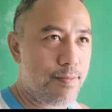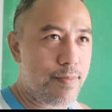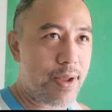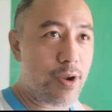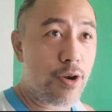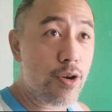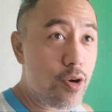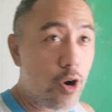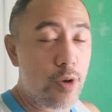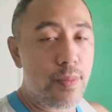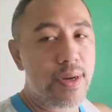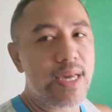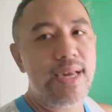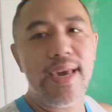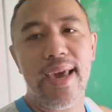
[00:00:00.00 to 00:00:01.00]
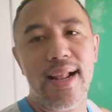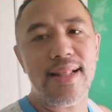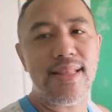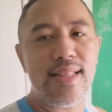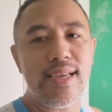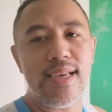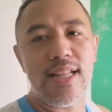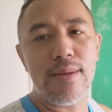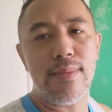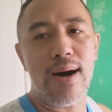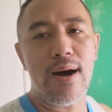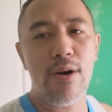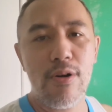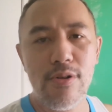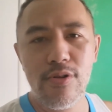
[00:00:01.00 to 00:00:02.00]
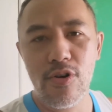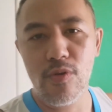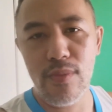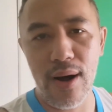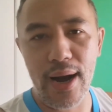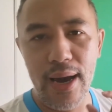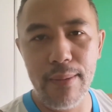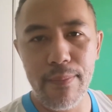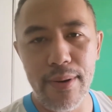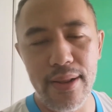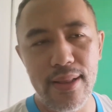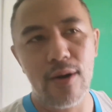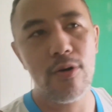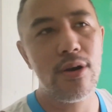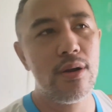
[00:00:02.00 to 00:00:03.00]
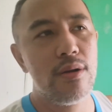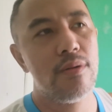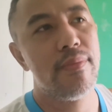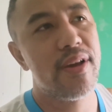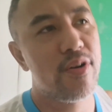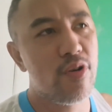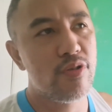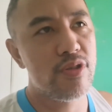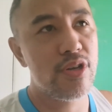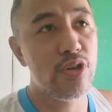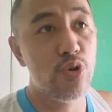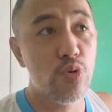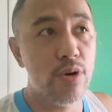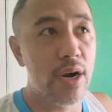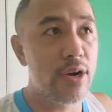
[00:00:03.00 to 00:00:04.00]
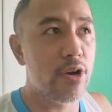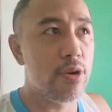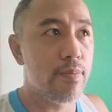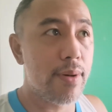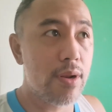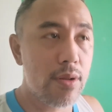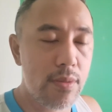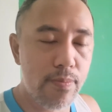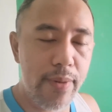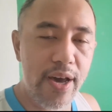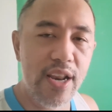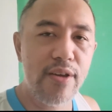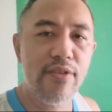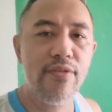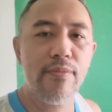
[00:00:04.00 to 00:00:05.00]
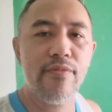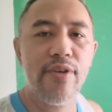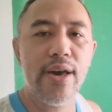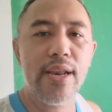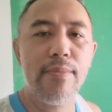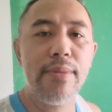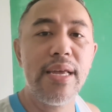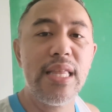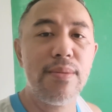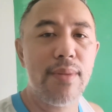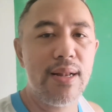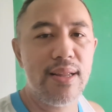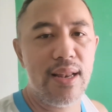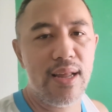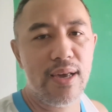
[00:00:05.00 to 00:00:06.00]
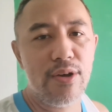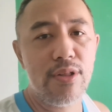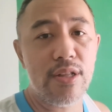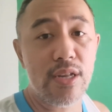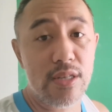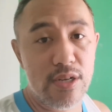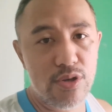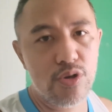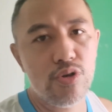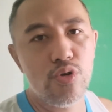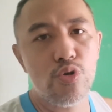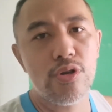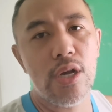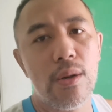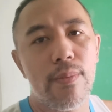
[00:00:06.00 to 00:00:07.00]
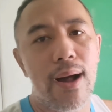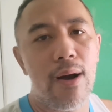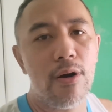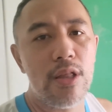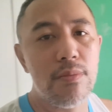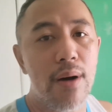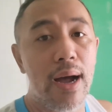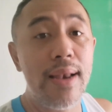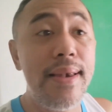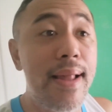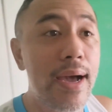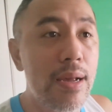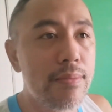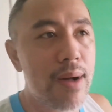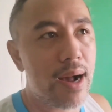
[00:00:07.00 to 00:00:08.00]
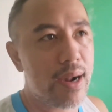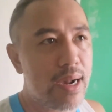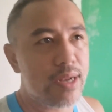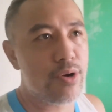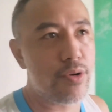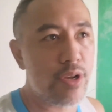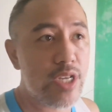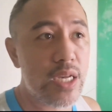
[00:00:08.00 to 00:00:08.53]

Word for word: Pero ang goal maging healthy, di ba? Although kumakain pa rin ako ng may konting sugar yon pero very, very minimal na lang yun. Eh. Tapos nagjo-juicing pa ako, di ba? Ang laking bagay noon.